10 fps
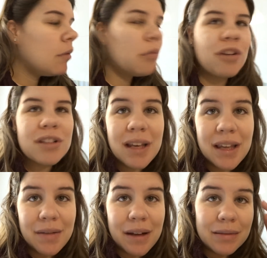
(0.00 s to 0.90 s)
bueno, es que
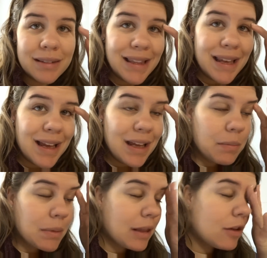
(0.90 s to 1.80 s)
lleva un día y
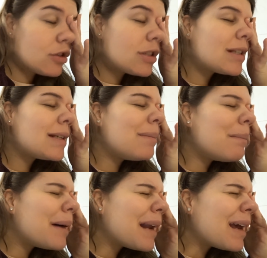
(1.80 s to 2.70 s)
medio
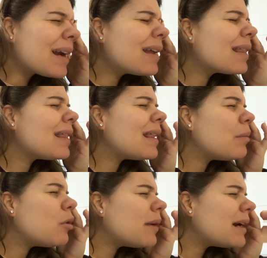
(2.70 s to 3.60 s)
sin parar de
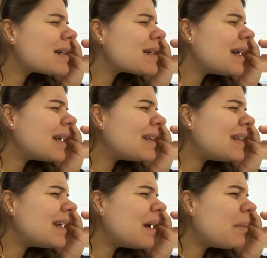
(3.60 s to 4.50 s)
moverse la
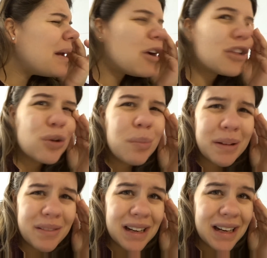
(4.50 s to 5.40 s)
tía, pero a
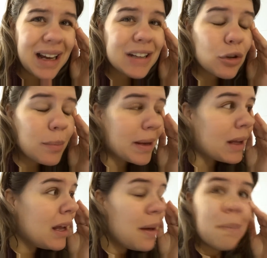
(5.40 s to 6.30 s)
tope, ¿vale? A tope.
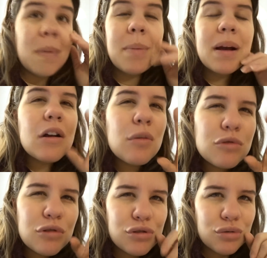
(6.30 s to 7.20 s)
Me pega como
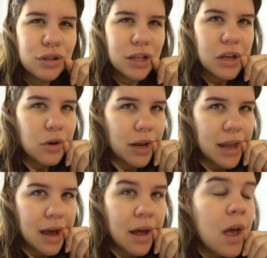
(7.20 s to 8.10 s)
unos sustillos
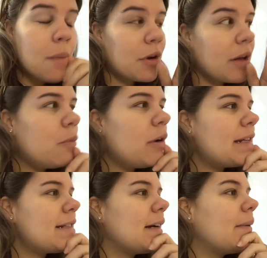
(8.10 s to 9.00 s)
ella, porque es muy
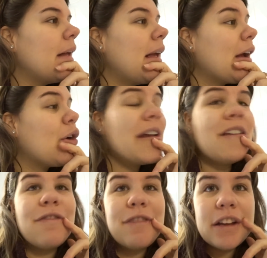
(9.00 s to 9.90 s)
lista. Con
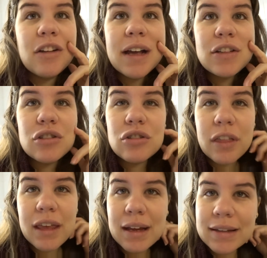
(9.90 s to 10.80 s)
el frío que ha hecho
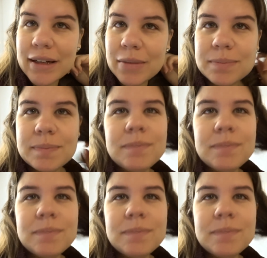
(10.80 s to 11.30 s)
estos días atrás,